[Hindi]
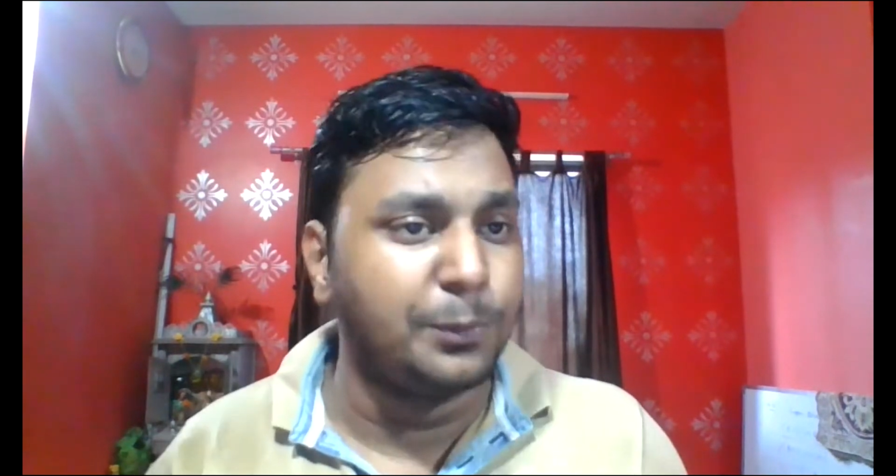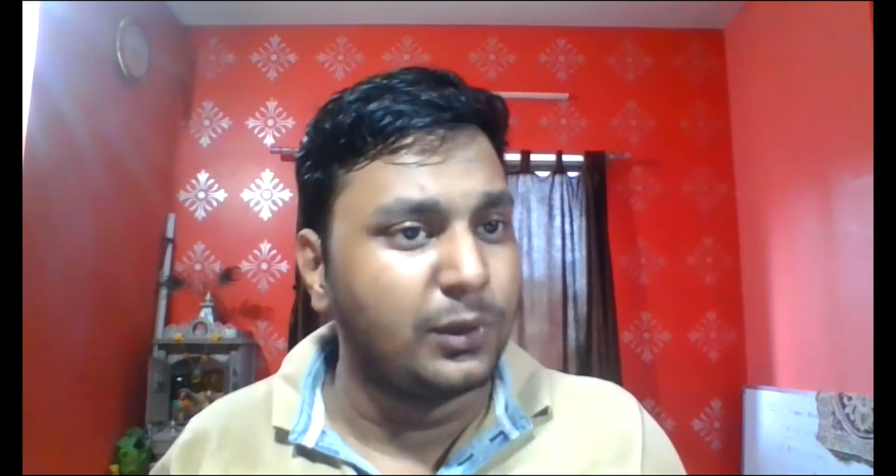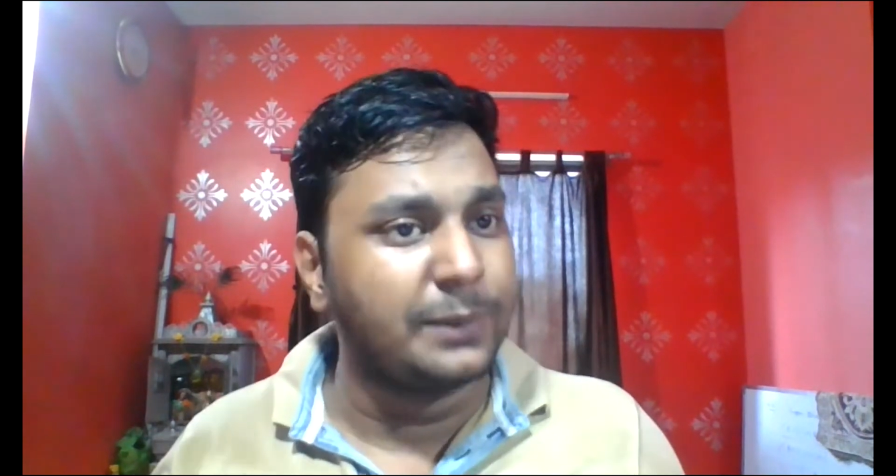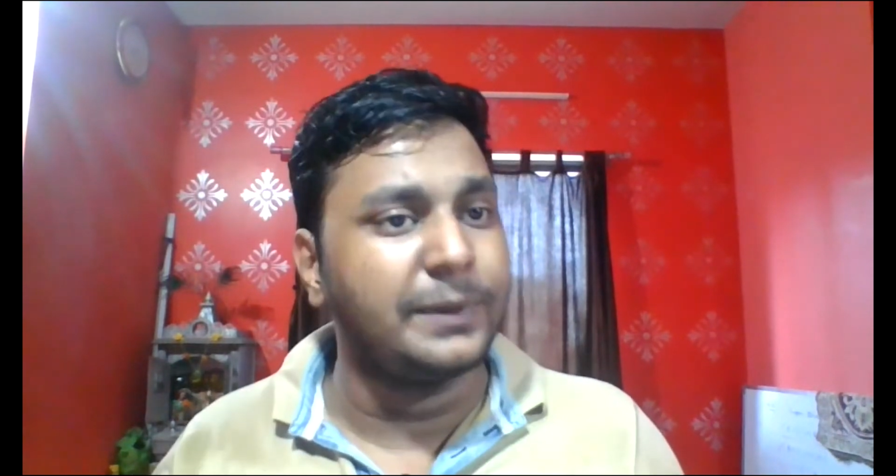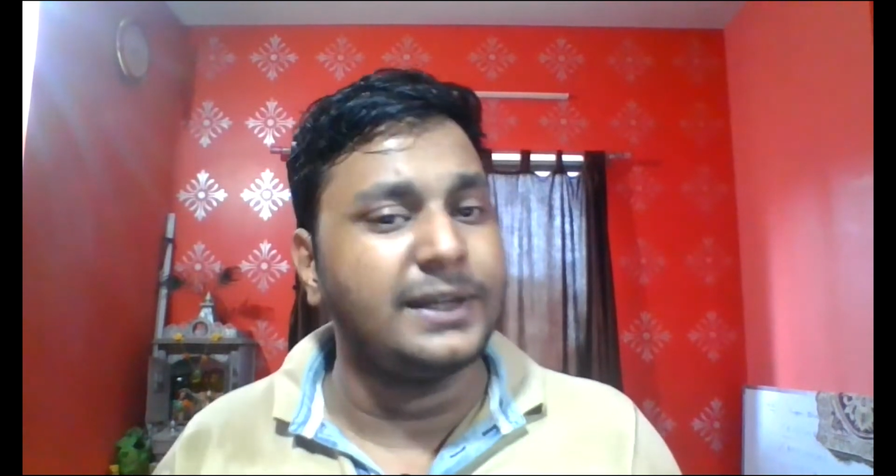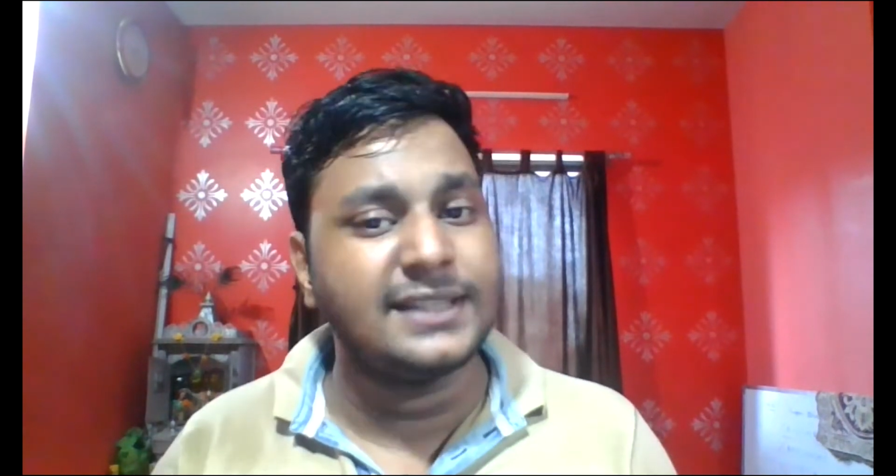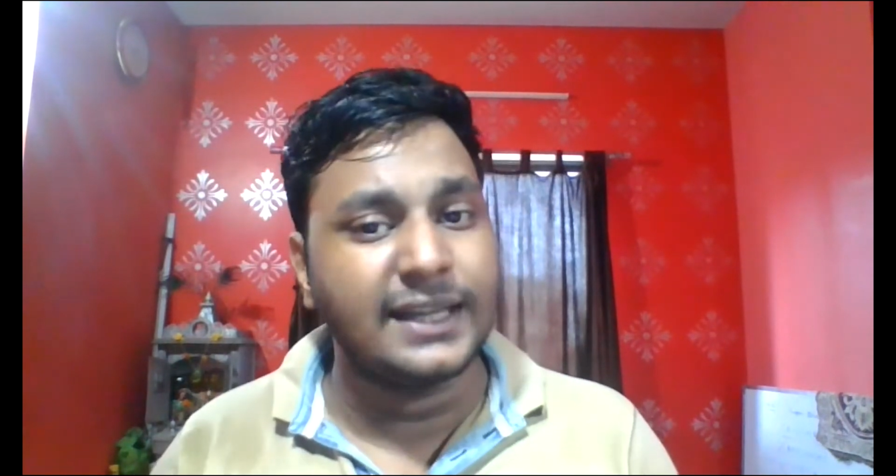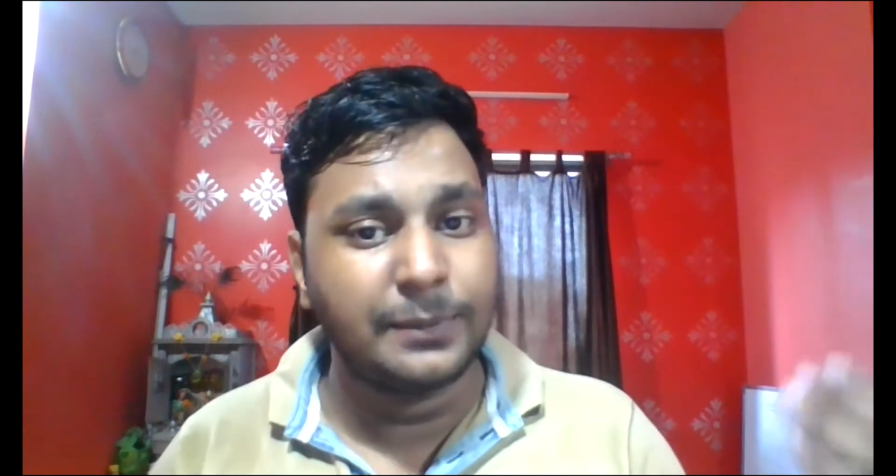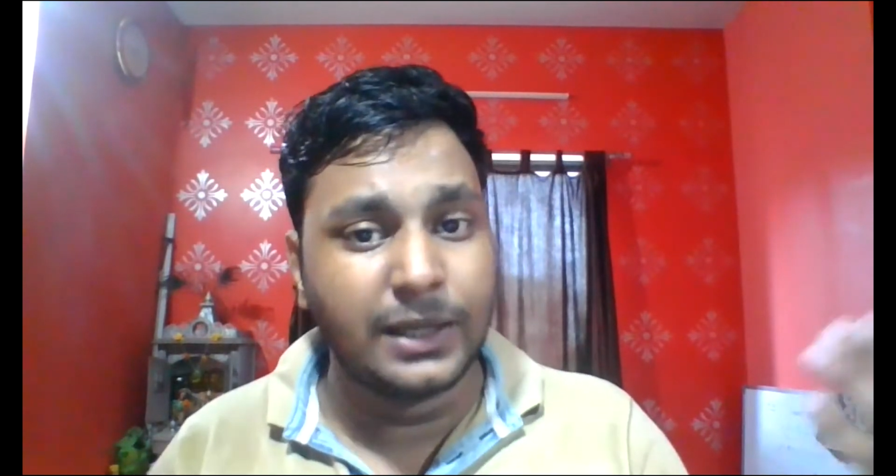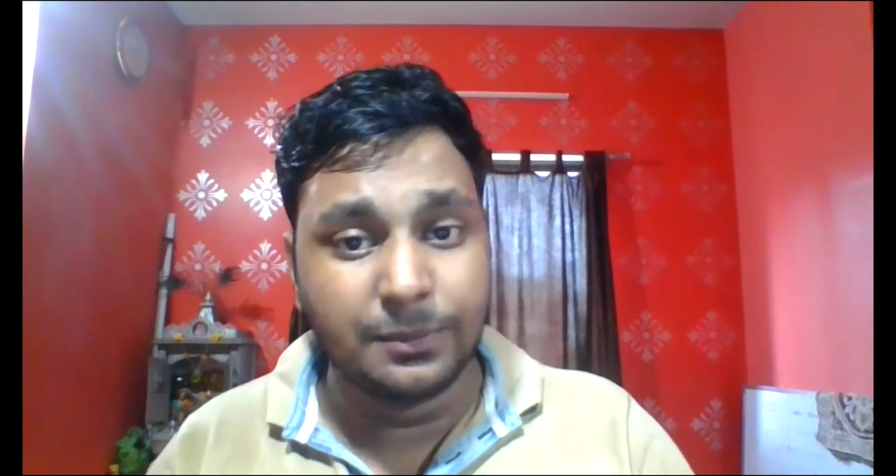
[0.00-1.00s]
पूरक परीक्षा
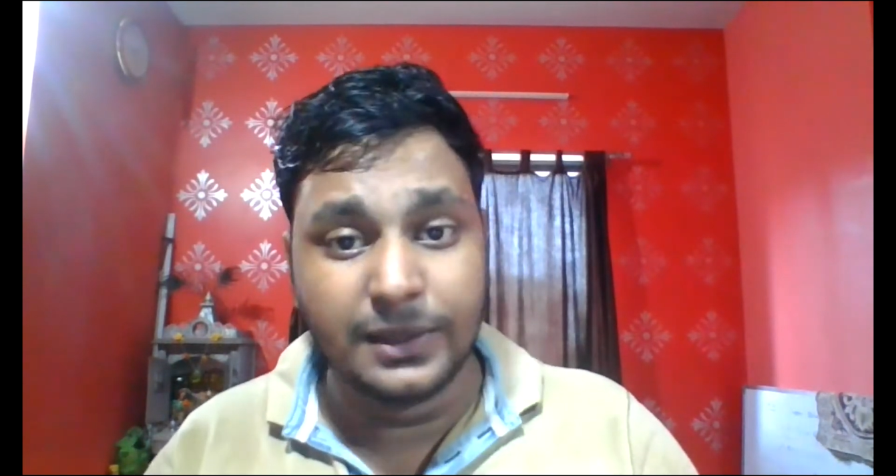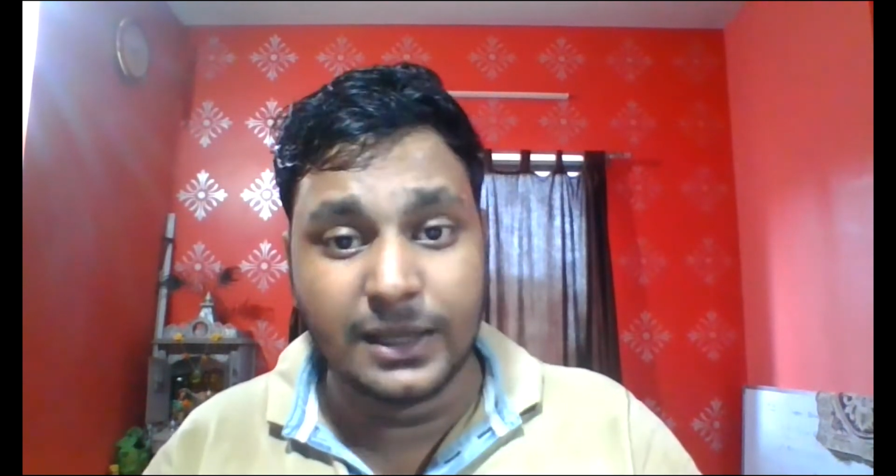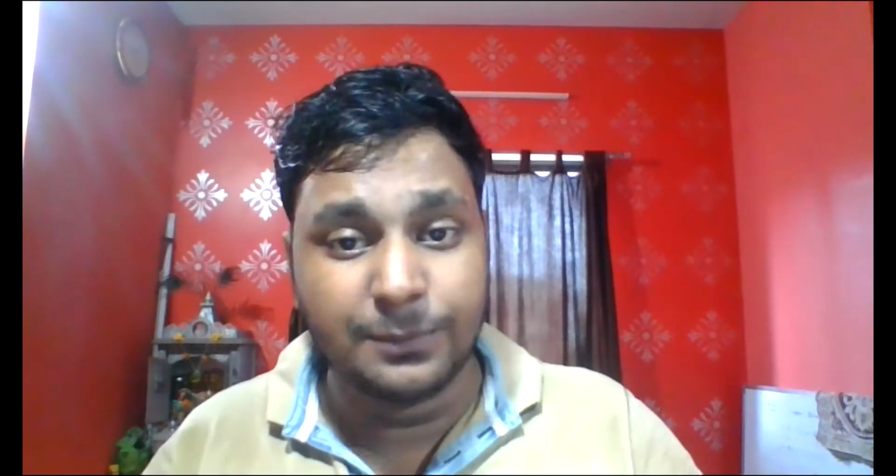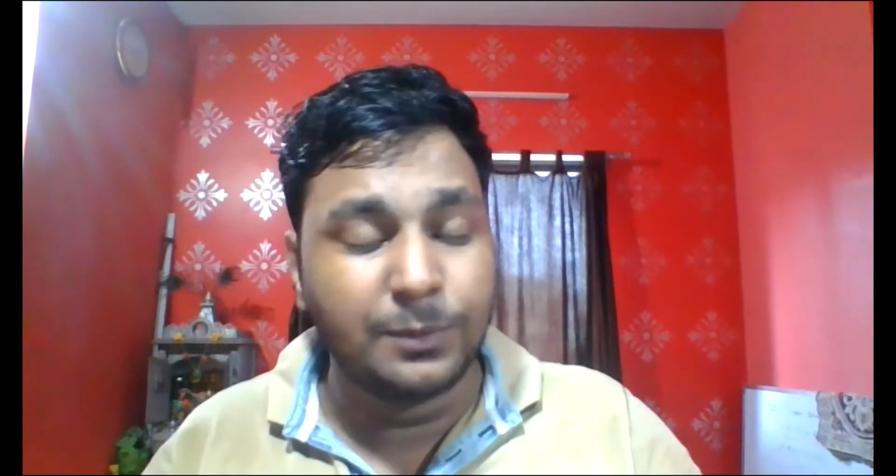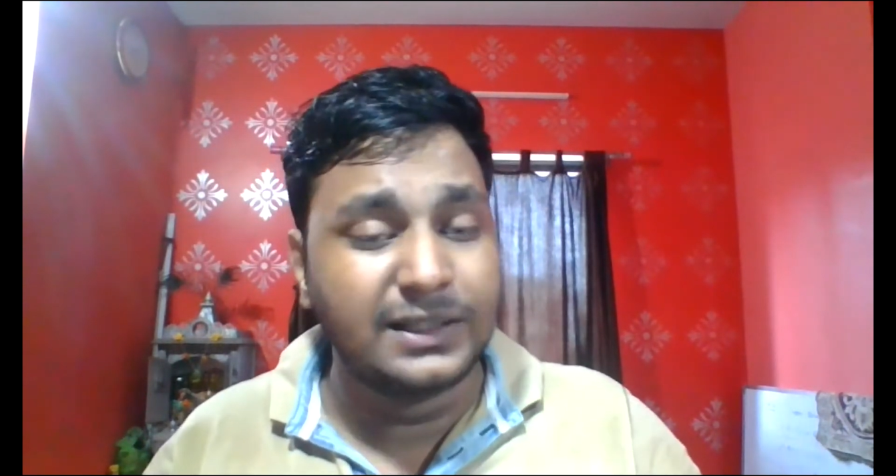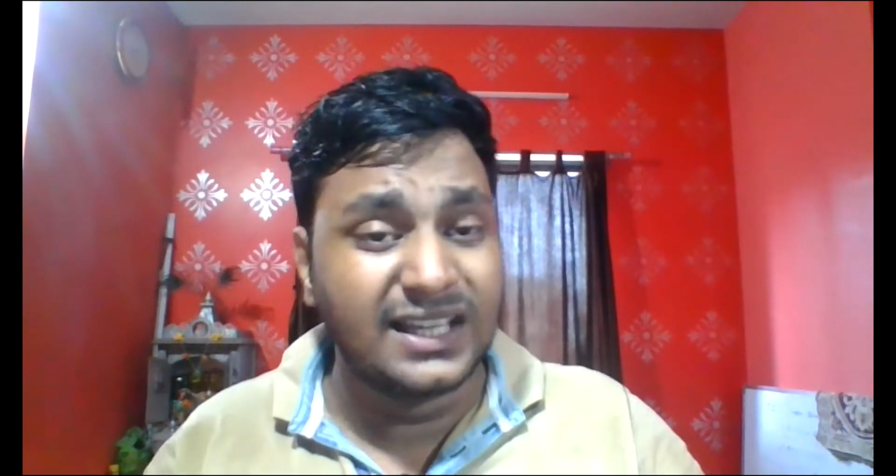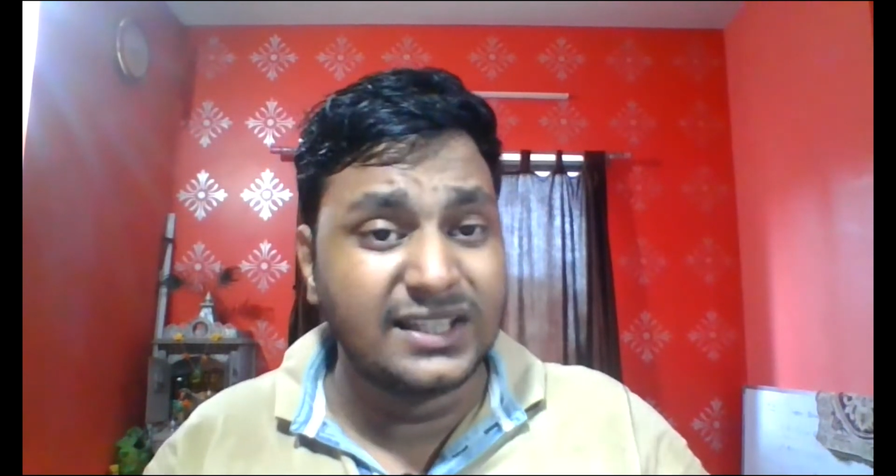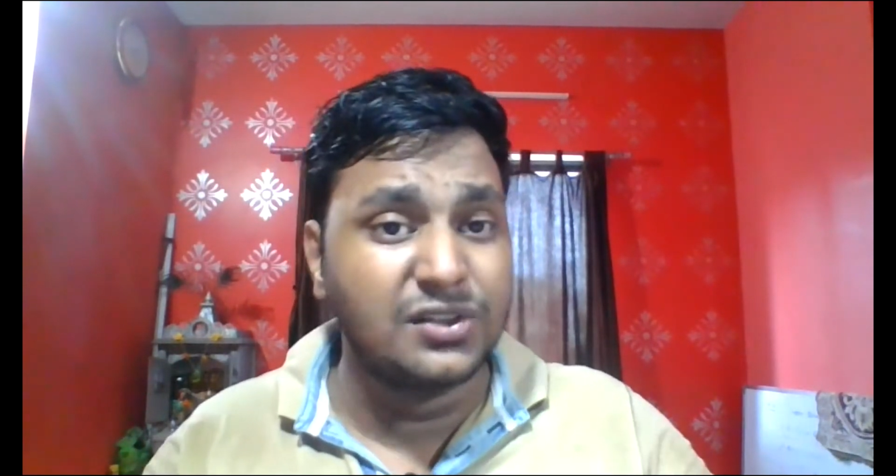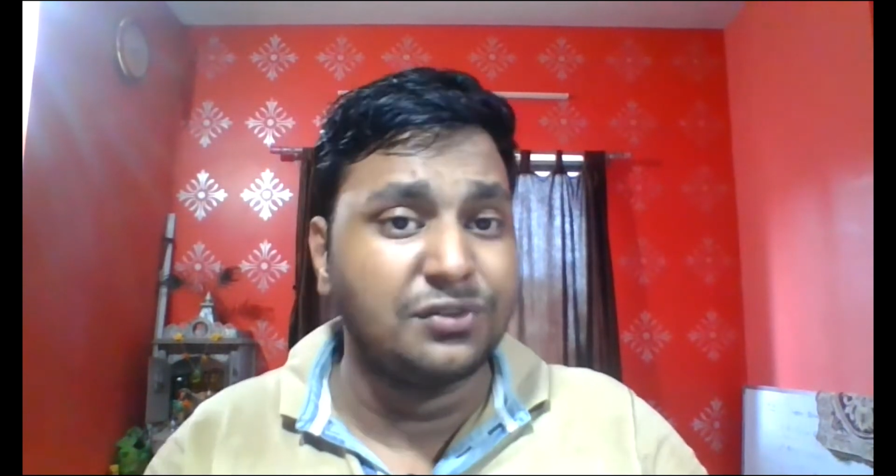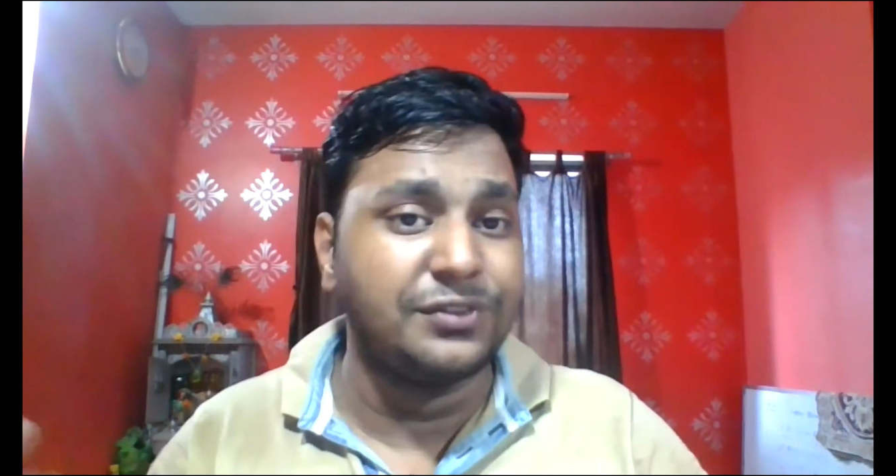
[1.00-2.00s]
के बारे में मैंने आपको बता दिया जो